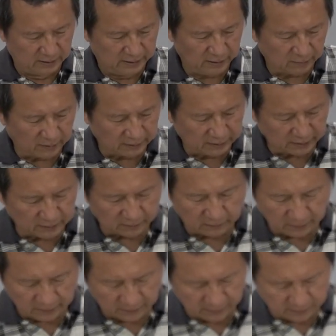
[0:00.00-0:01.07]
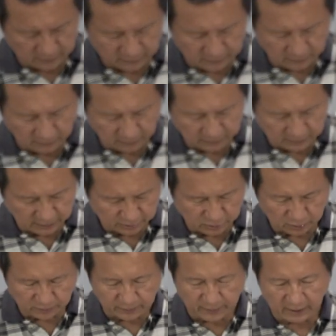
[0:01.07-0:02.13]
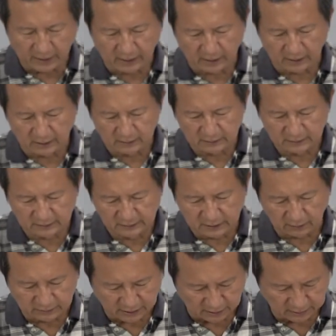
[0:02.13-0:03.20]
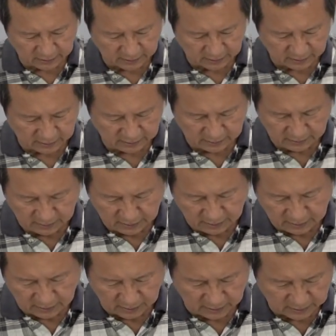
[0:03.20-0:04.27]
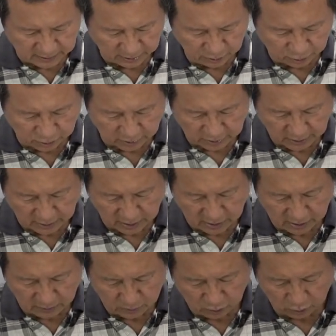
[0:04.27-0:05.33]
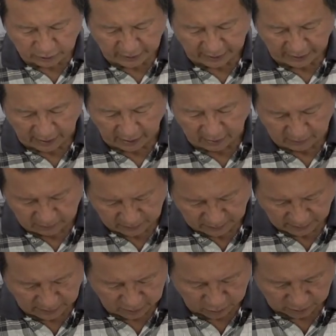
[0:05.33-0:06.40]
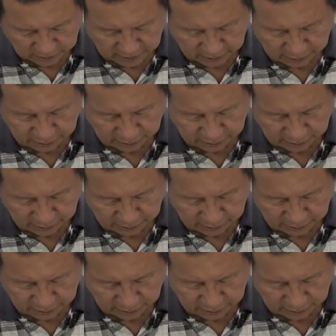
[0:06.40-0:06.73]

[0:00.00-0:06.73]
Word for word: 另外一侧的话呢，另外一侧就把较长的可伸缩的木条把它锁上